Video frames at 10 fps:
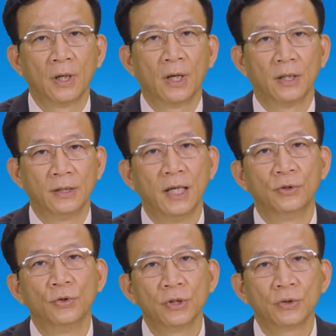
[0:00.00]
À, để
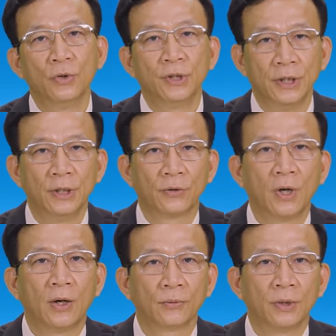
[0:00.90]
tổ chức hội nghị
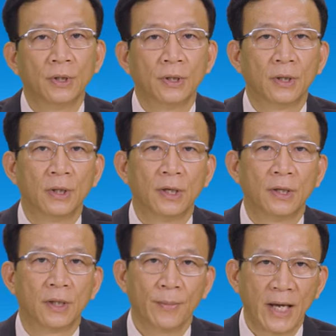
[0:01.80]
khoa học à,
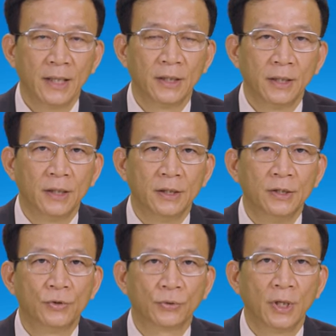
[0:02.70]
năm nay,
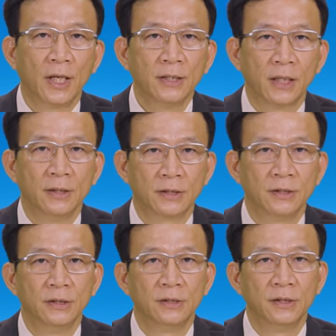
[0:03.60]
thì chúng tôi đã nhận được
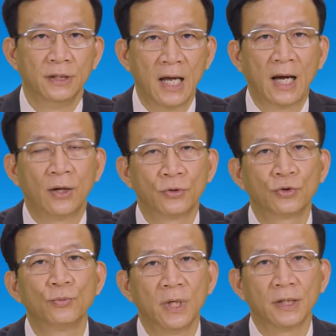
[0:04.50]
sự chỉ đạo
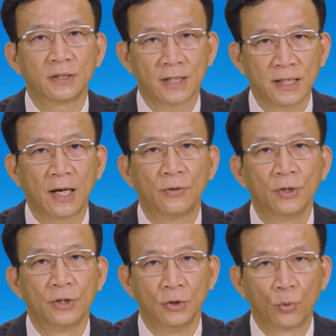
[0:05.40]
giúp đỡ sát sao
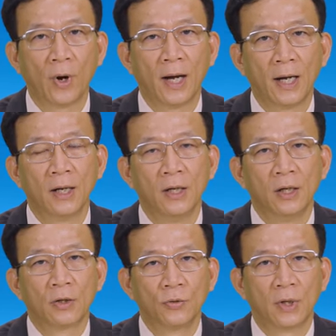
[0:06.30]
hiệu quả
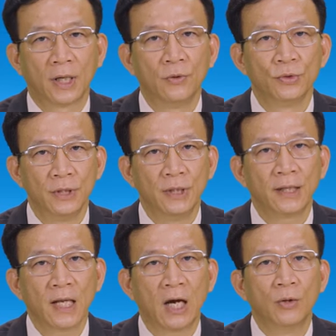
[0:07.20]
của các đồng chí
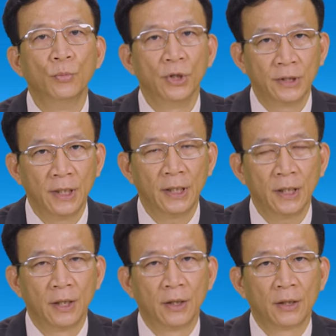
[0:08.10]
lãnh đạo Bộ Y tế,
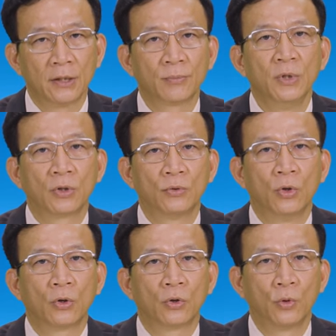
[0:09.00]
đặc biệt của
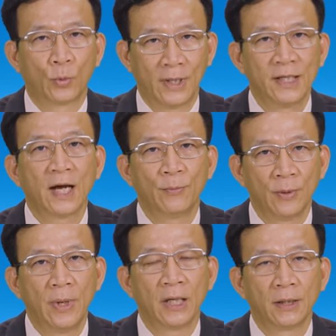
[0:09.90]
Cục Quản lý Khám chữa
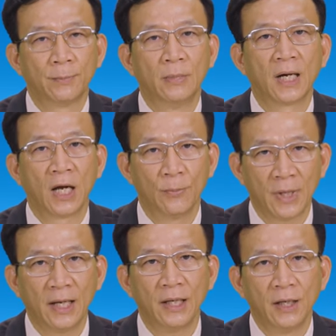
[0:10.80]
bệnh mà ngày hôm
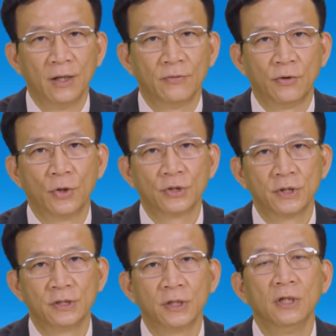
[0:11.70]
nay phó sư
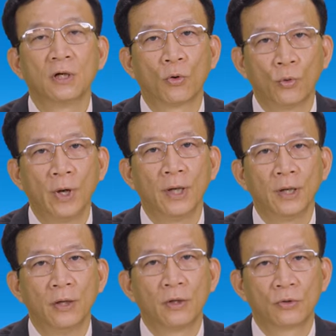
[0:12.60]
tiến sĩ lương ngọc khuê
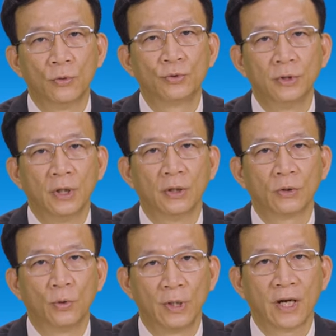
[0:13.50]
cục trưởng
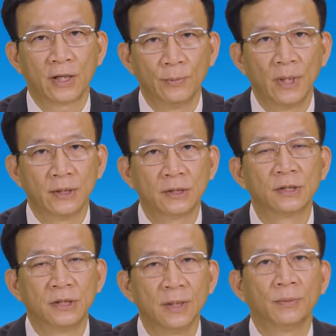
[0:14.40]
cục lý khám chữa bệnh
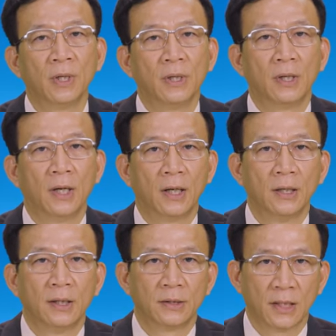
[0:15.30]
trực tiếp à,
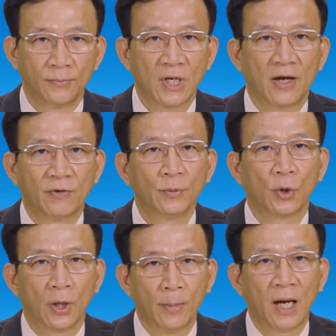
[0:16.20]
tham gia phát biểu
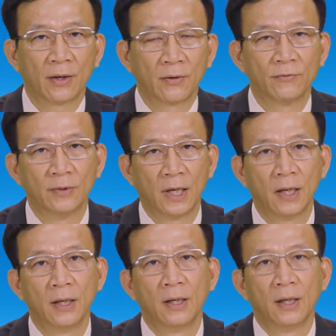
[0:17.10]
khai mạc
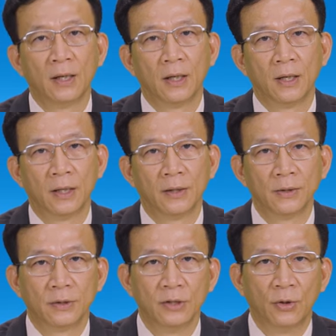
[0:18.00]
và à,
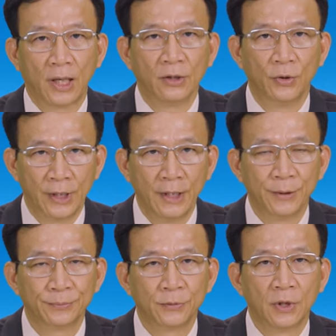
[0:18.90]
điều hành hội nghị
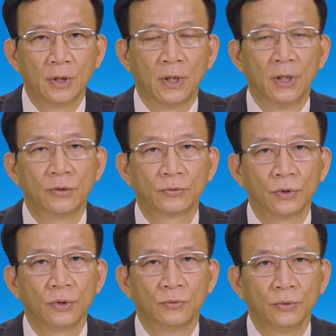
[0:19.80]
à, chúng
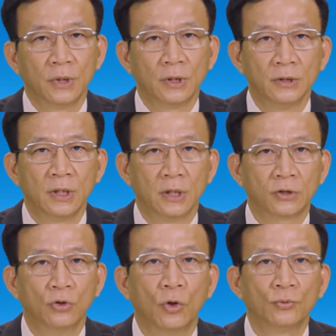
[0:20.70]
tôi cũng nhận được
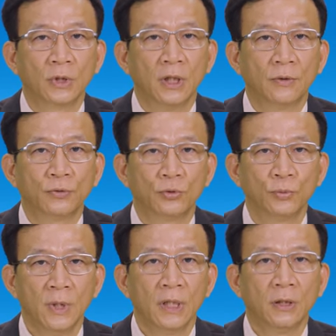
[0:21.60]
sự ủng hộ
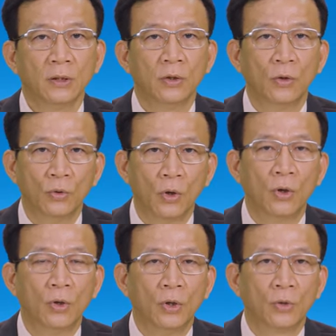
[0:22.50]
giúp đỡ ủng
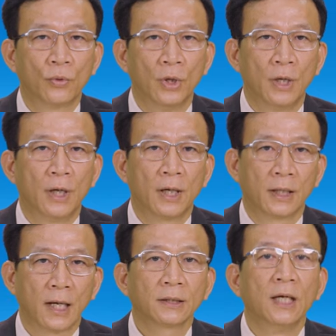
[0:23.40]
hộ của
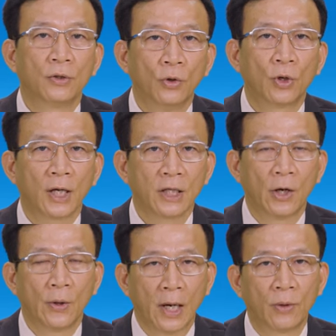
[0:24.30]
các thầy cô các nhà
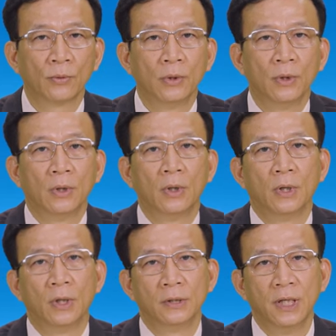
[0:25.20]
khoa học
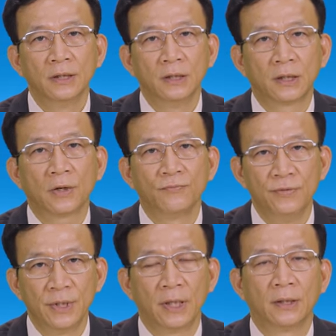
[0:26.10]
à, đến từ các
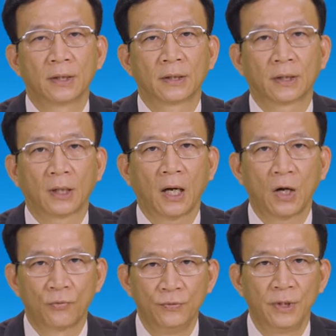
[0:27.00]
viện các
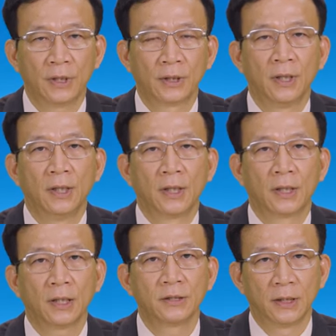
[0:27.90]
học viện
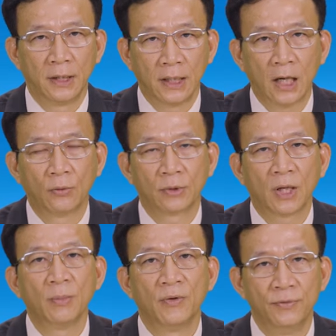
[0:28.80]
các trường đại học
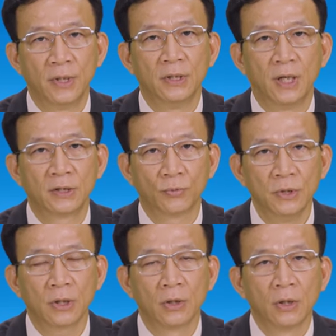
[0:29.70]
các bệnh viện ở trong
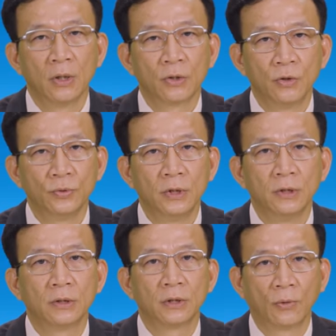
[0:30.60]
nước cũng
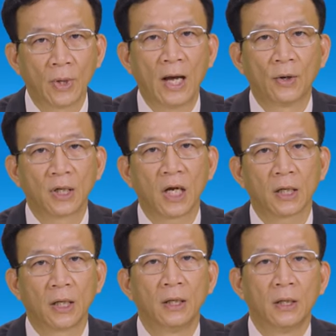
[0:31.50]
như đông đảo
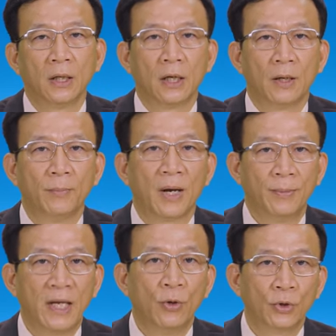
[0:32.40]
các à, à
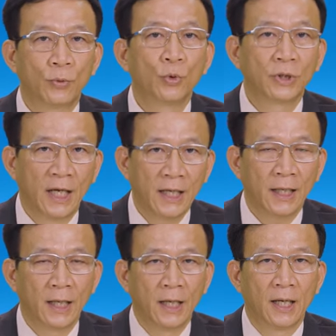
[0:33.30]
bạn bè đồng nghiệp quốc tế
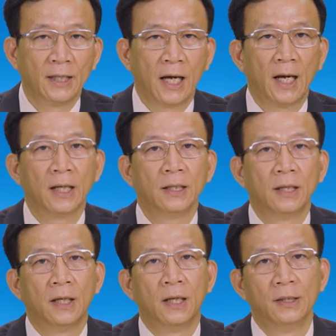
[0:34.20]
đã
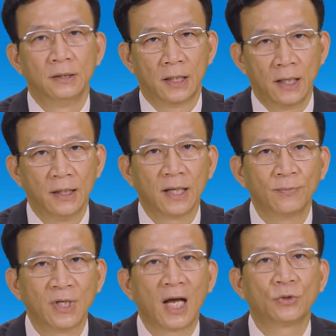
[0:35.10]
à, nhận lời
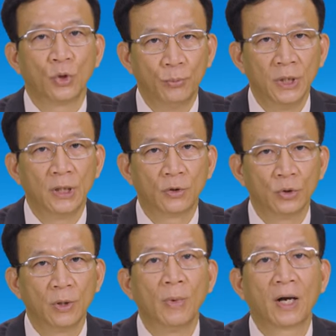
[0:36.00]
tham gia chuẩn bị
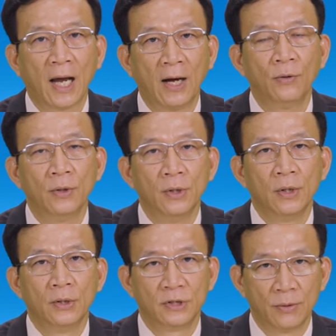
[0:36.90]
cũng như báo cáo
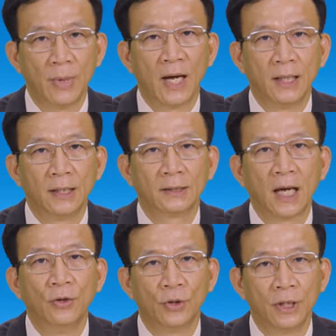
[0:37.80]
trình bày
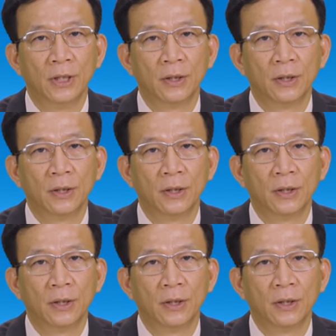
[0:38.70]
tại hội nghị